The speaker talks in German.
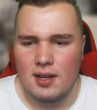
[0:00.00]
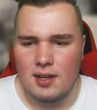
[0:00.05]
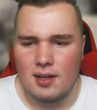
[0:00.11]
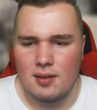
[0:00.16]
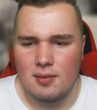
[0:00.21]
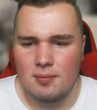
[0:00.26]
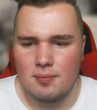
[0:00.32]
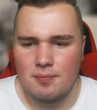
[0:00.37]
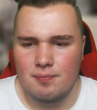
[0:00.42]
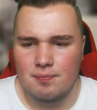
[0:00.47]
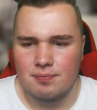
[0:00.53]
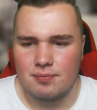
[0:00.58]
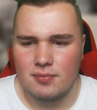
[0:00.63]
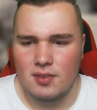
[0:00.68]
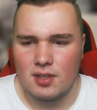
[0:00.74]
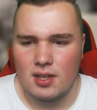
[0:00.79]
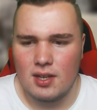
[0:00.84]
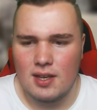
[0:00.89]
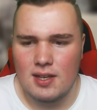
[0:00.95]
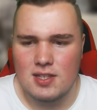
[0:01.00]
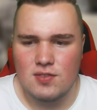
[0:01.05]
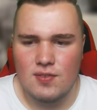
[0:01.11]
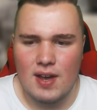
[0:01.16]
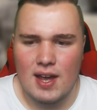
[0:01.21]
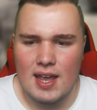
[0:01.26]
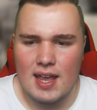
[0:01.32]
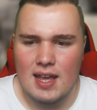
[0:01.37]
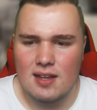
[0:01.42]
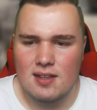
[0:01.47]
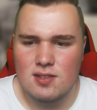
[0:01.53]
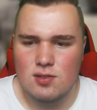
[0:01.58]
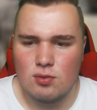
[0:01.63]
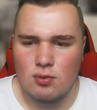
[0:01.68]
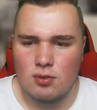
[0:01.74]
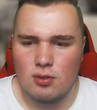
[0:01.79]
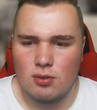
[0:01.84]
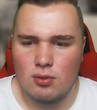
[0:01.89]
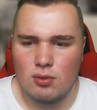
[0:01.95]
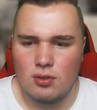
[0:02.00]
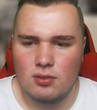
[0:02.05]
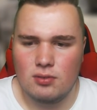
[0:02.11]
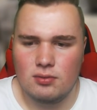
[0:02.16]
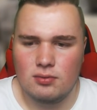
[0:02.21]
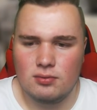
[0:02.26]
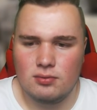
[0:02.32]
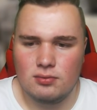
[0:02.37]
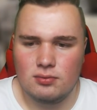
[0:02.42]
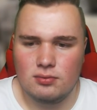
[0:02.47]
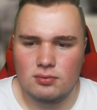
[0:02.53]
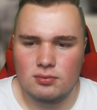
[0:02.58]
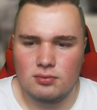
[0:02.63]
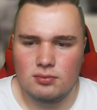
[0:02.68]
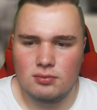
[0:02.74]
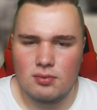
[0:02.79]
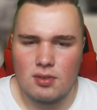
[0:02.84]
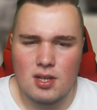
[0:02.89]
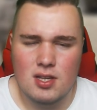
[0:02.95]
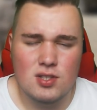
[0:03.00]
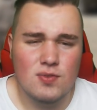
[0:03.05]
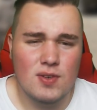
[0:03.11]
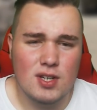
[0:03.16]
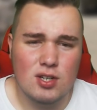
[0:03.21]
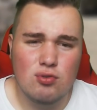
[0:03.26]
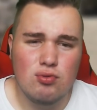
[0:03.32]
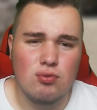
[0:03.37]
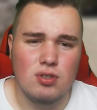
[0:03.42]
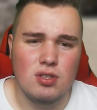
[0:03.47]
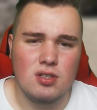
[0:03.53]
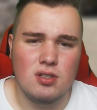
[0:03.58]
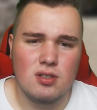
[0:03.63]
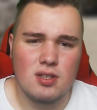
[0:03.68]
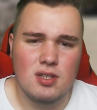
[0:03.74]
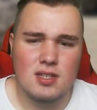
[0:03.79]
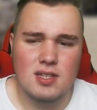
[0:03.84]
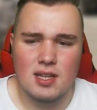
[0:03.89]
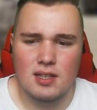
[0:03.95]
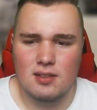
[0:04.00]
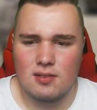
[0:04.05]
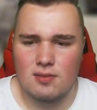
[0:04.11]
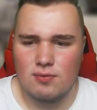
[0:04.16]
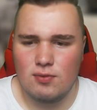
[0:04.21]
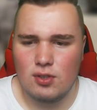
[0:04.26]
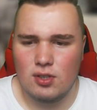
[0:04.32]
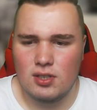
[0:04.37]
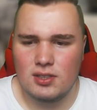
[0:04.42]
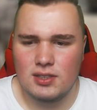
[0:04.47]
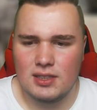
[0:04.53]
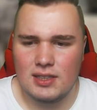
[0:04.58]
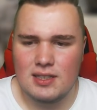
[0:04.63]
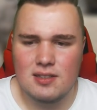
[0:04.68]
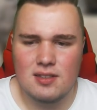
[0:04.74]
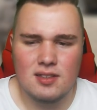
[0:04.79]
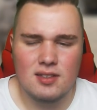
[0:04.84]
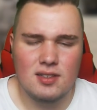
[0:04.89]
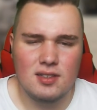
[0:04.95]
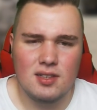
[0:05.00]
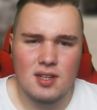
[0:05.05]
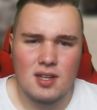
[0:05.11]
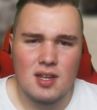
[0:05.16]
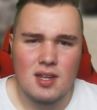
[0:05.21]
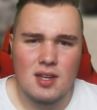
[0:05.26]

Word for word: Ähm, es war eher so es war cool. Es hat wirklich richtig.